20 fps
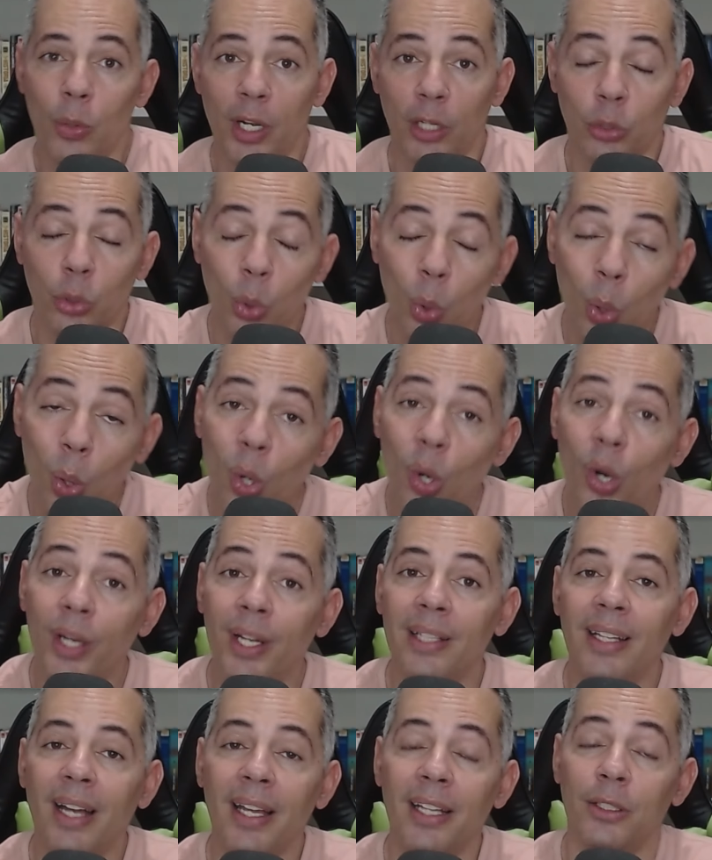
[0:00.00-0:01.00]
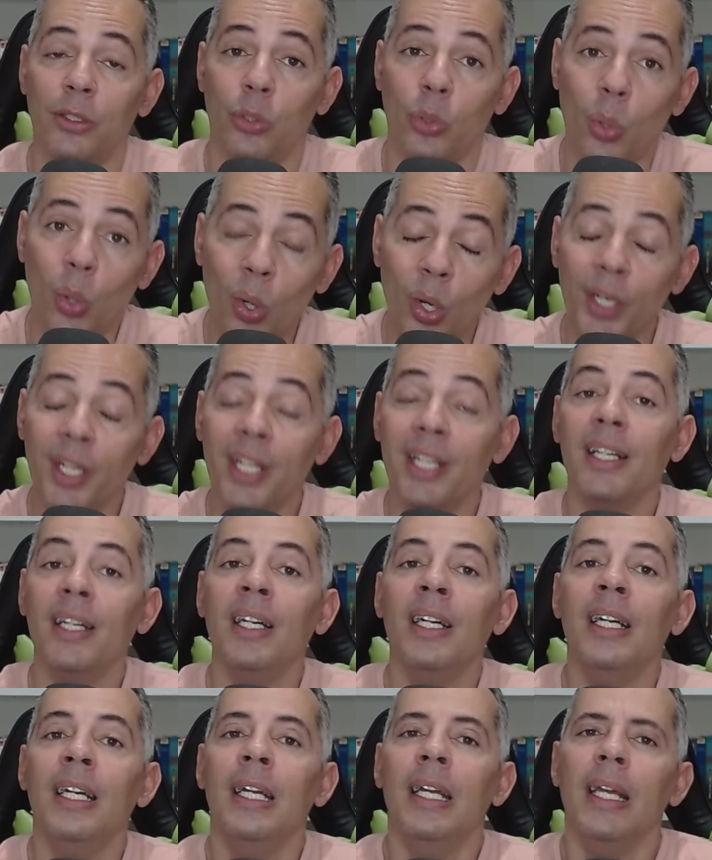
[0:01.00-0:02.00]
oratória, da
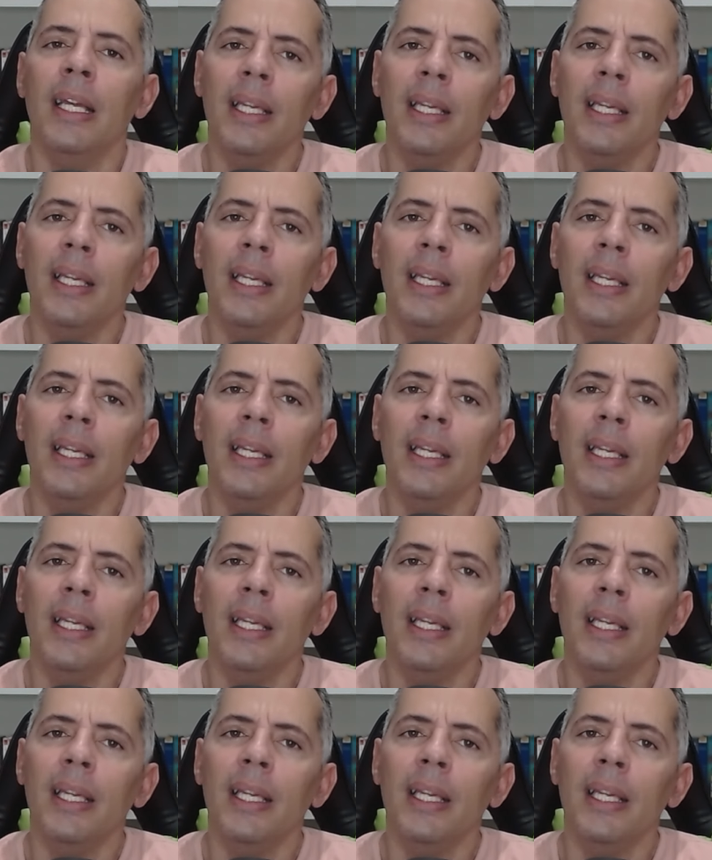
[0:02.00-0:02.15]
retórica,